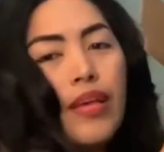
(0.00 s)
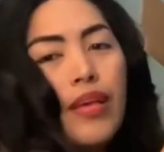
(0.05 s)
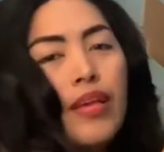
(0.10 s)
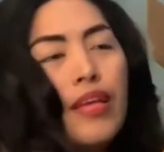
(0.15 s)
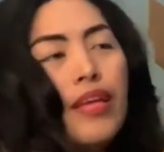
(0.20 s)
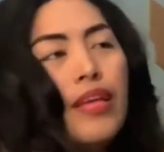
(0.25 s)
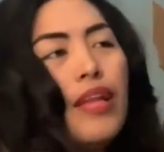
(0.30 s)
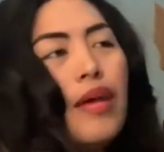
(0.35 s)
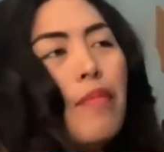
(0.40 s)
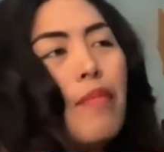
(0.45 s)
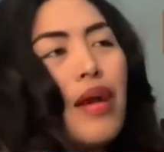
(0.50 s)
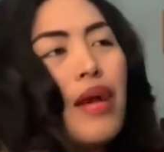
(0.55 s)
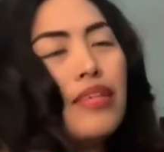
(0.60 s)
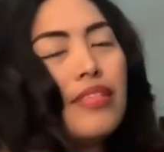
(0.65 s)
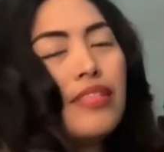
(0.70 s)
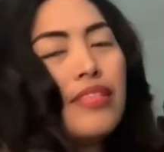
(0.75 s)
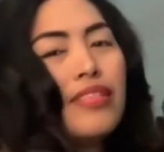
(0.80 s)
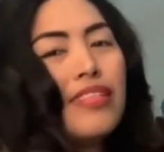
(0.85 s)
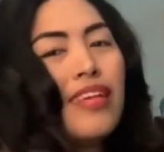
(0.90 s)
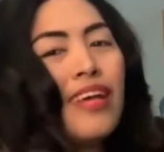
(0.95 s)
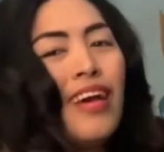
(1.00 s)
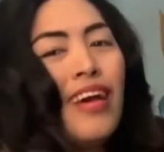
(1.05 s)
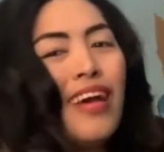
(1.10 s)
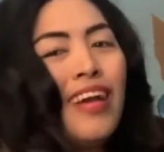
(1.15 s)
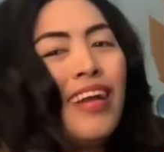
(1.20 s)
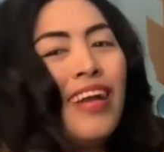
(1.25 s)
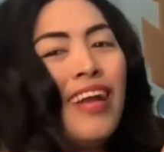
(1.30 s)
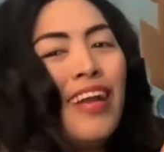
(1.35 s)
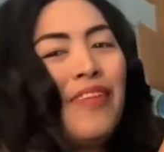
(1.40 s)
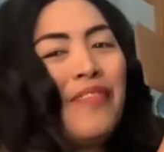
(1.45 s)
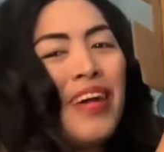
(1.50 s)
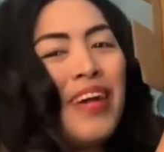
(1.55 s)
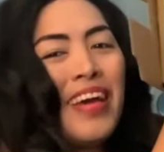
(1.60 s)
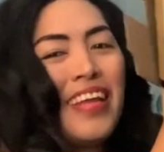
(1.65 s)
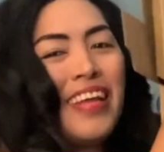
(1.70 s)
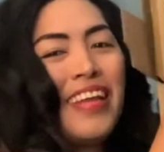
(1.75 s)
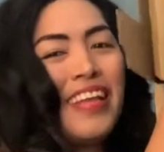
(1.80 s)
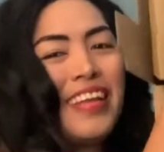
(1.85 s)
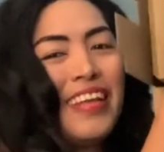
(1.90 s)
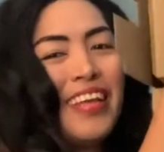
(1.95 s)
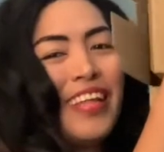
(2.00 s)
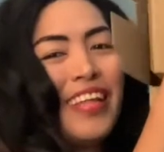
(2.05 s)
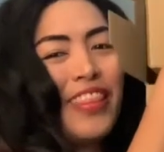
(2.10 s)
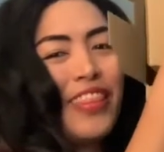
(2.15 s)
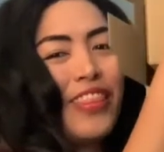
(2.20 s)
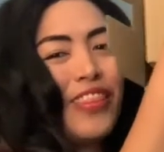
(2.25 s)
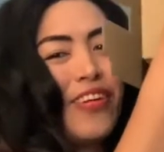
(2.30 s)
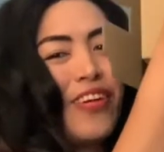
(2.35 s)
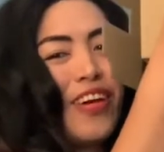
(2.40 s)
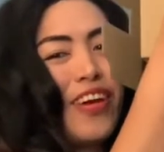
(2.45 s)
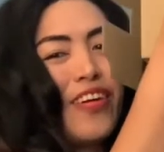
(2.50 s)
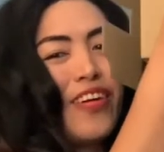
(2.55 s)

Ilabas ang laman. Oh,